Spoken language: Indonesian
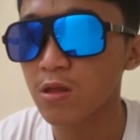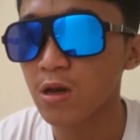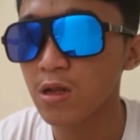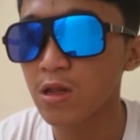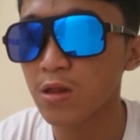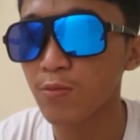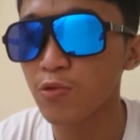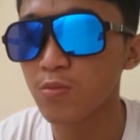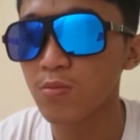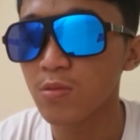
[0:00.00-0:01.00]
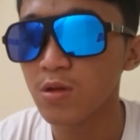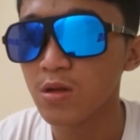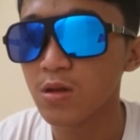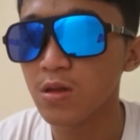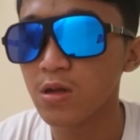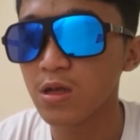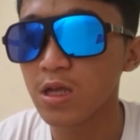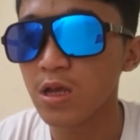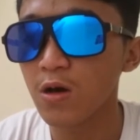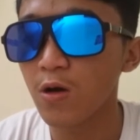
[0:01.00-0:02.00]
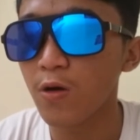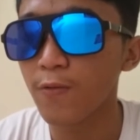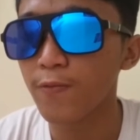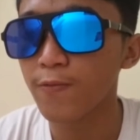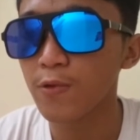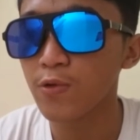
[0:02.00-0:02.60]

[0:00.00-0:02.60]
sering disebut the king of